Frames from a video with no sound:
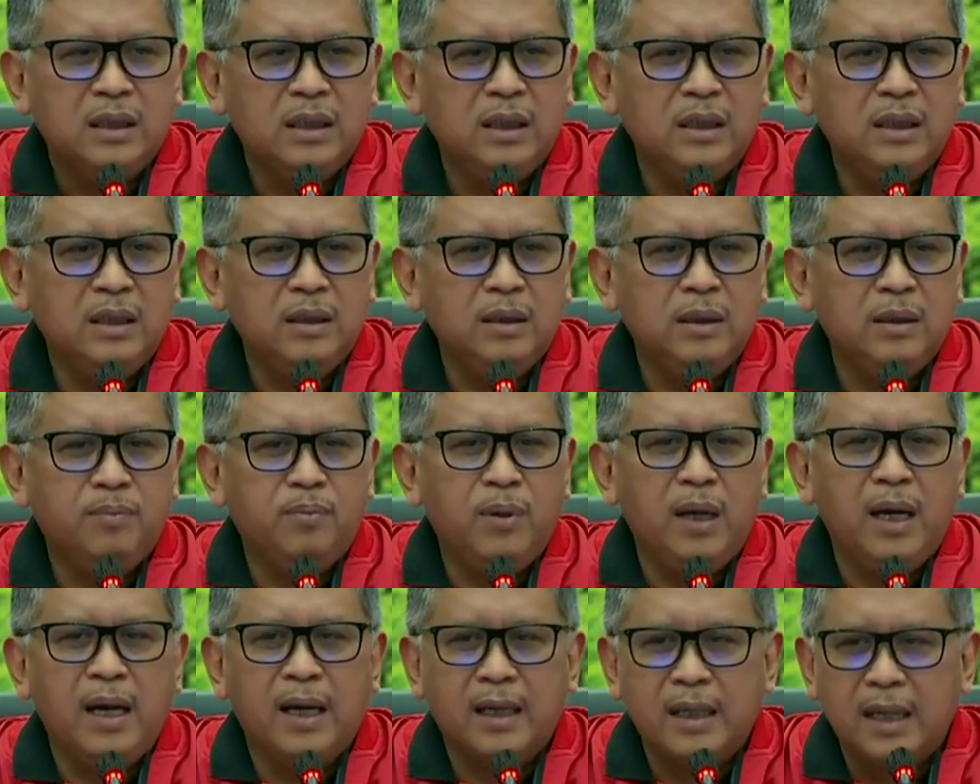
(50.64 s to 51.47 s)
di
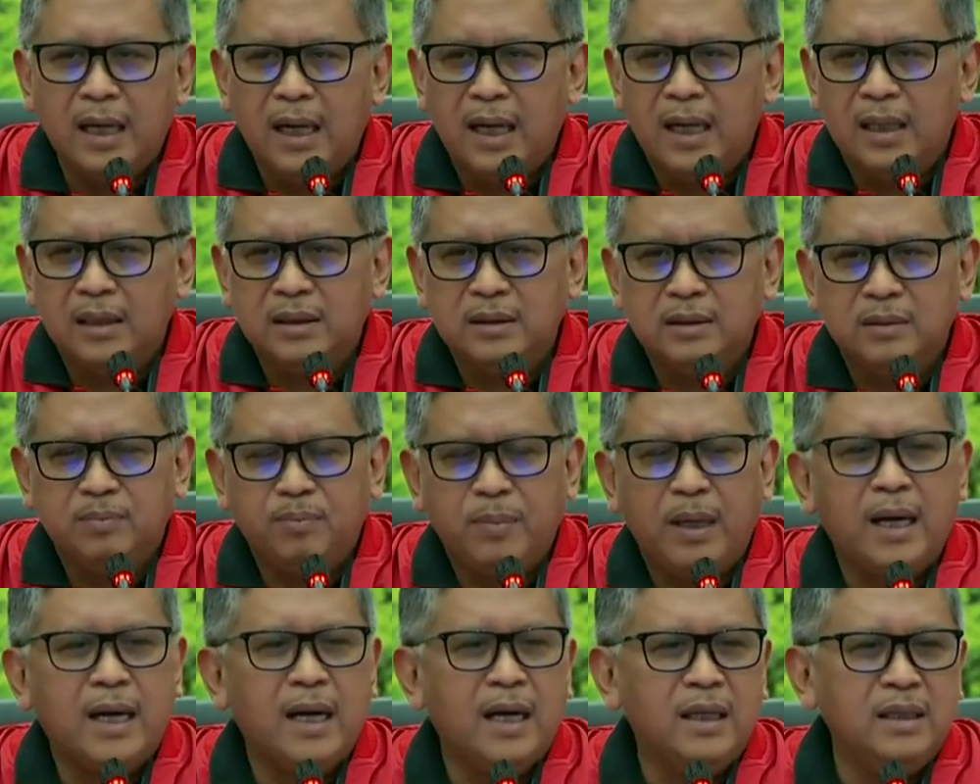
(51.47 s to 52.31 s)
belakang
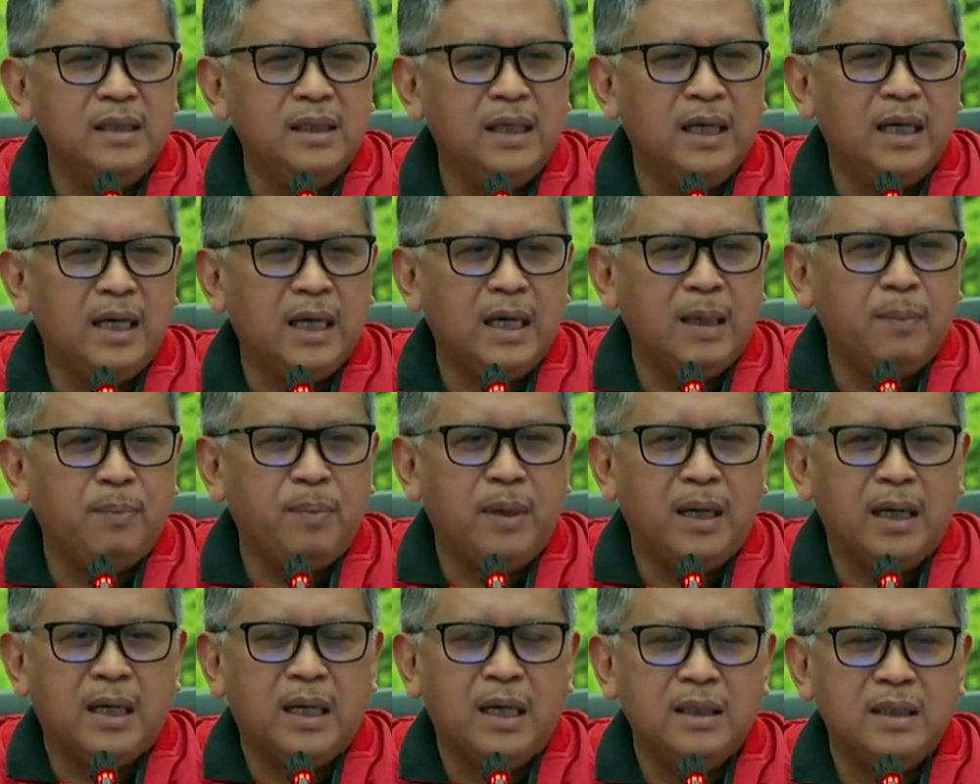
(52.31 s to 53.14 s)
Pak Ganjar,
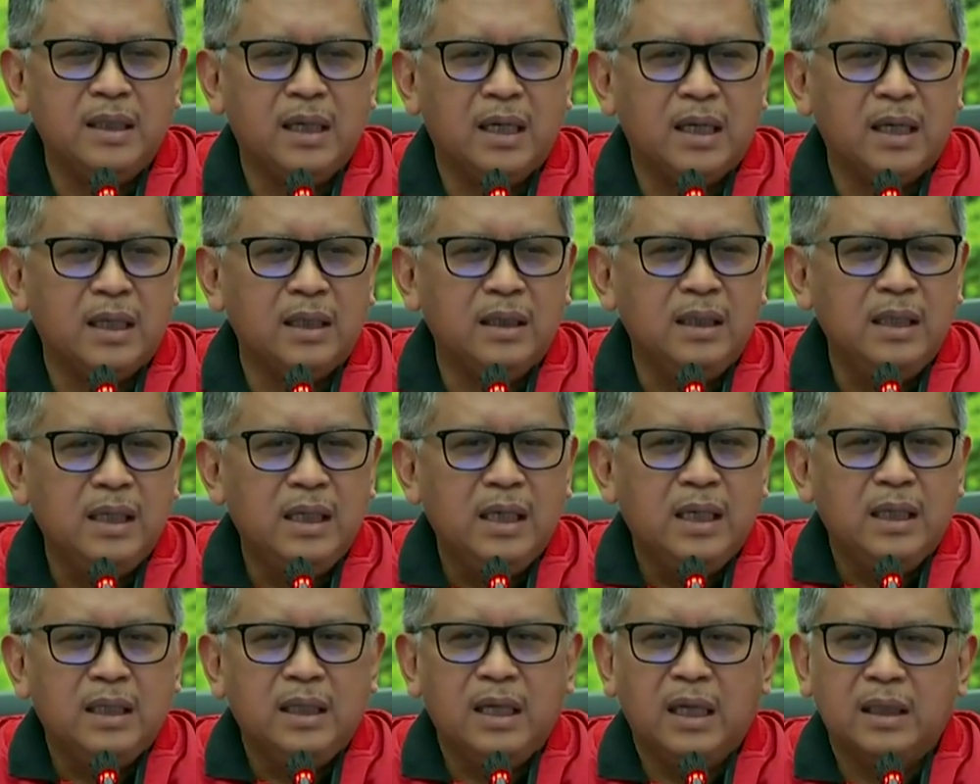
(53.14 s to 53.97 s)
Pak Ganjar
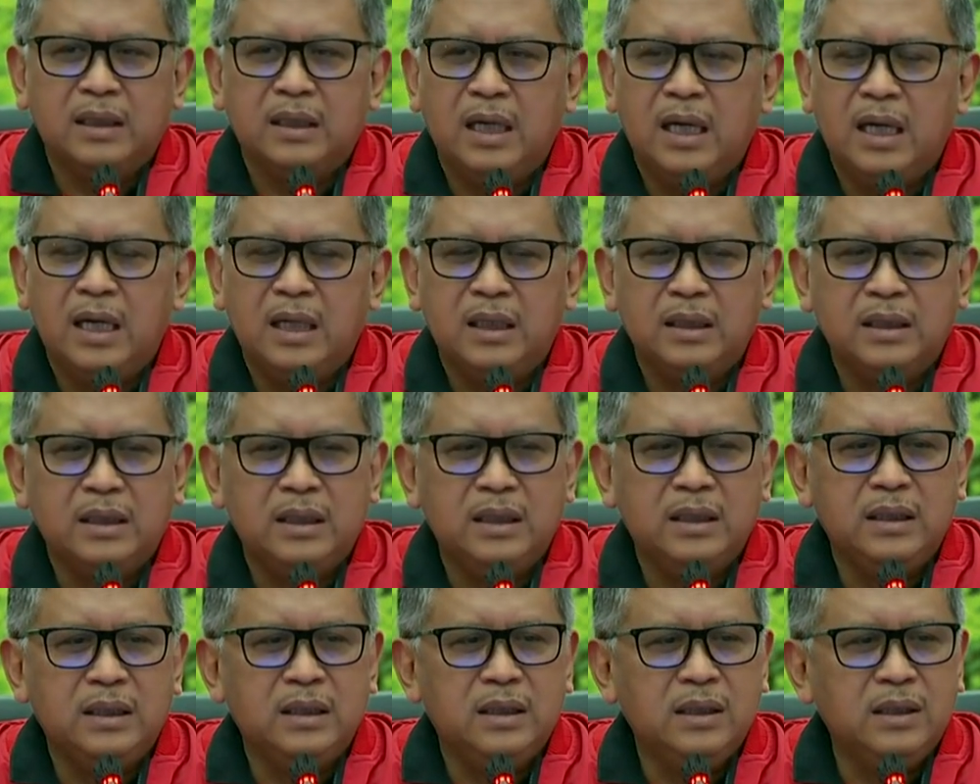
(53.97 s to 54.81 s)
datang
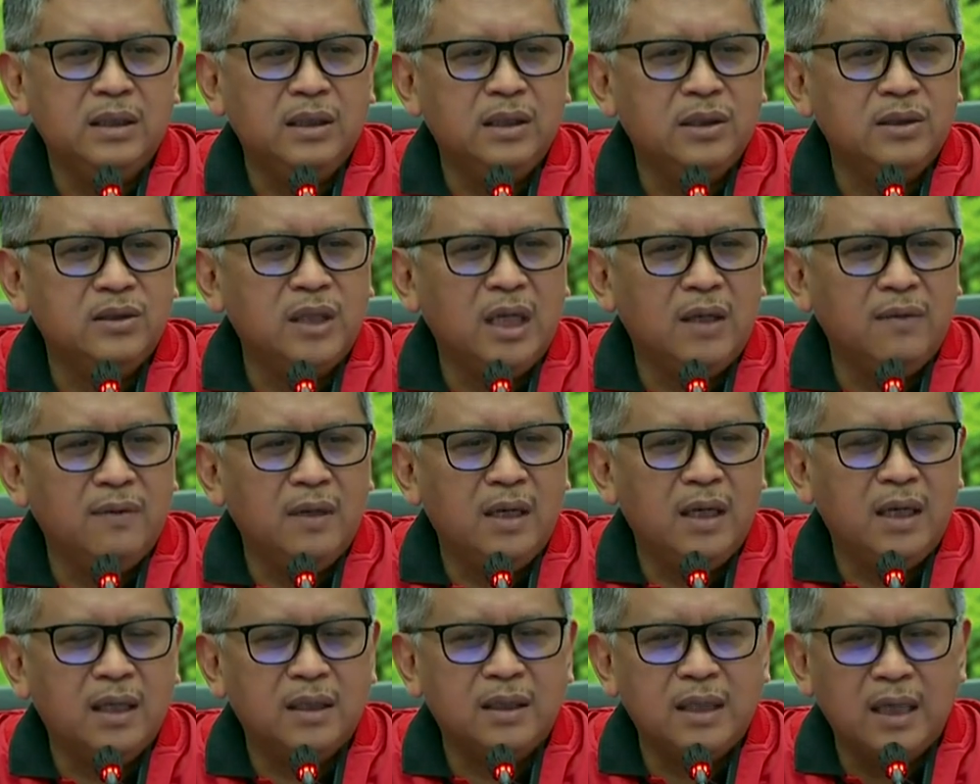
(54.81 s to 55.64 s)
ke
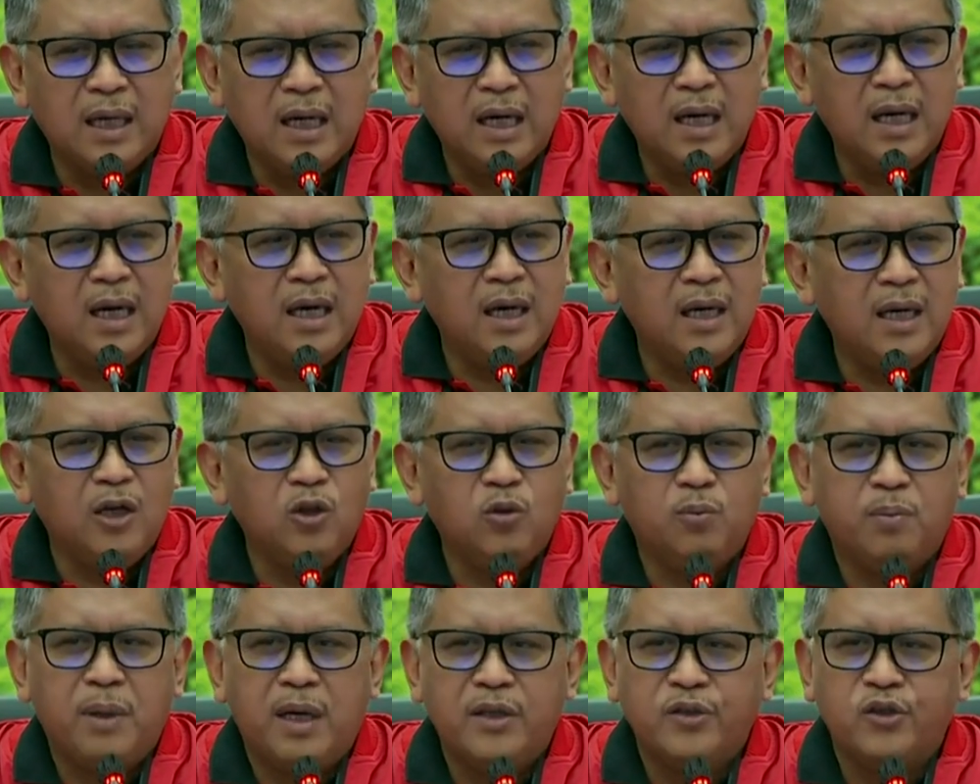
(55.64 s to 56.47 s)
Jawa Tengah,
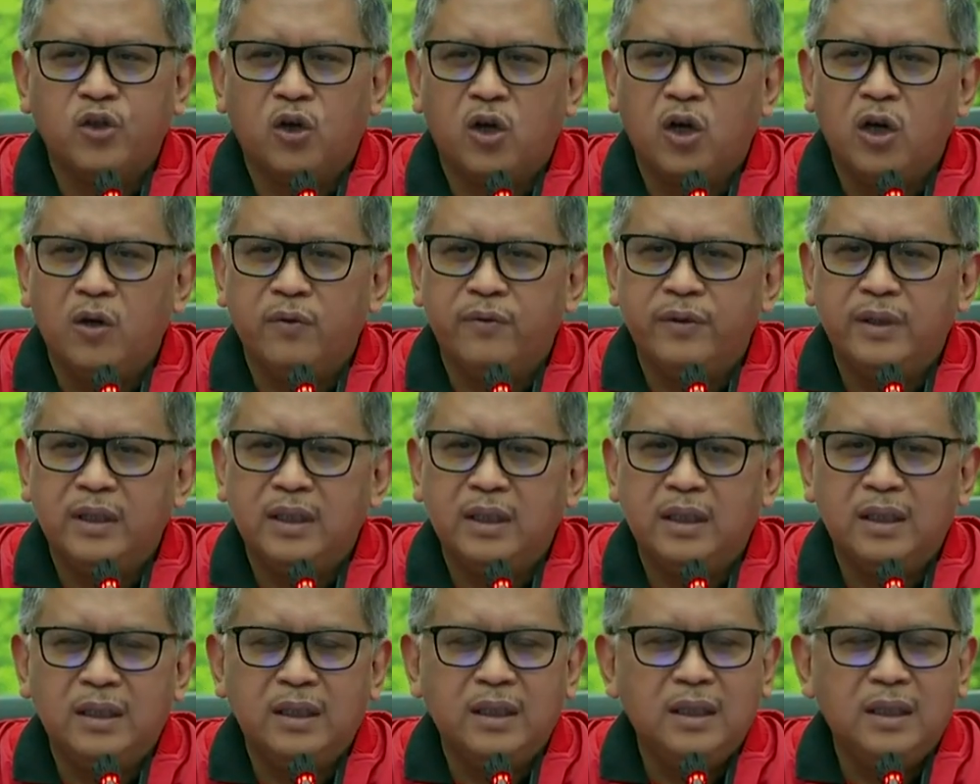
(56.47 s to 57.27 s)
lalu Pak Jokowi